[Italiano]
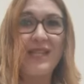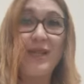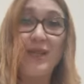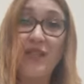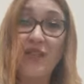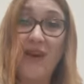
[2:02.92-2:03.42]
e
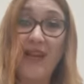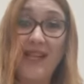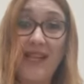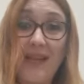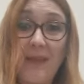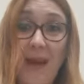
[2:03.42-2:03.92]

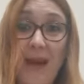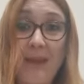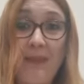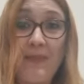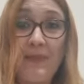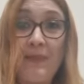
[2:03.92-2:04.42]
soddisfatta di me,
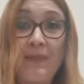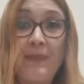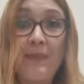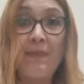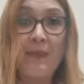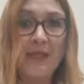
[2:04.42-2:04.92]

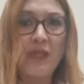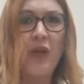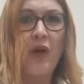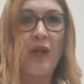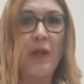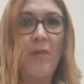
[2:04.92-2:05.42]
ma
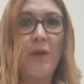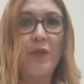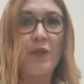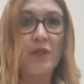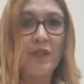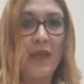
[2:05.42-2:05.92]
so che
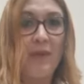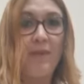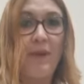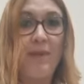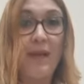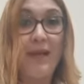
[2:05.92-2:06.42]
posso
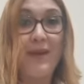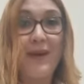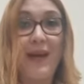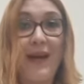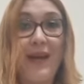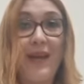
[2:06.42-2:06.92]
sempre
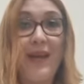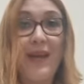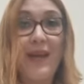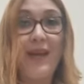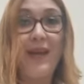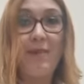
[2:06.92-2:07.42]
migliorare
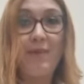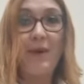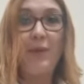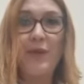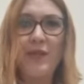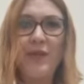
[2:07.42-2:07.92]
e
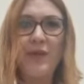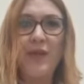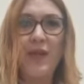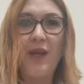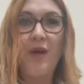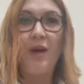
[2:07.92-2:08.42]
per questo
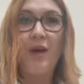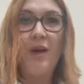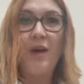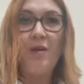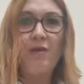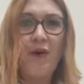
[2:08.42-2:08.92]
dico
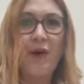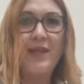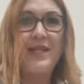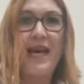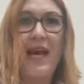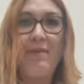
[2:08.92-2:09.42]

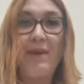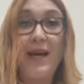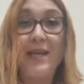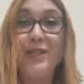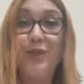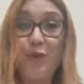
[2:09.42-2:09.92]
forza
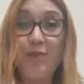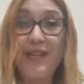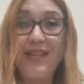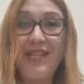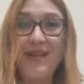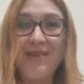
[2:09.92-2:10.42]
Alba,
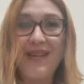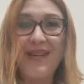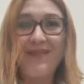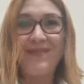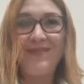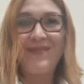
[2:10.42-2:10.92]

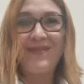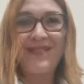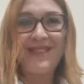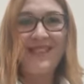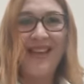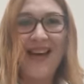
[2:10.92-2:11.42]
stupiscimi.
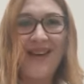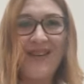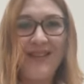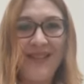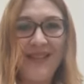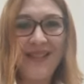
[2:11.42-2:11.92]

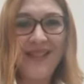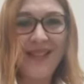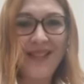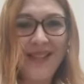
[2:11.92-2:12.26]
Ciao!